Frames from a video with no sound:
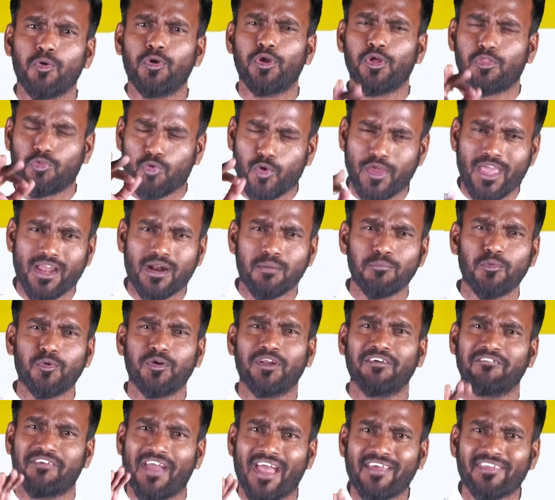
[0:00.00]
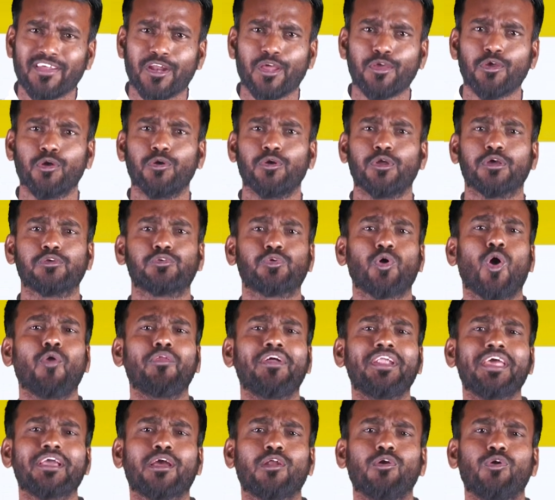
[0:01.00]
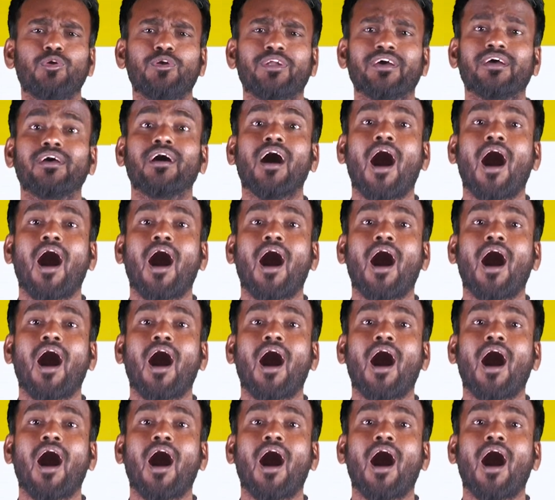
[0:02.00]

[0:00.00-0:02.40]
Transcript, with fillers: உண்டு துயரம் உண்டு வேதனை உண்டு சோதனைகள் உண்டு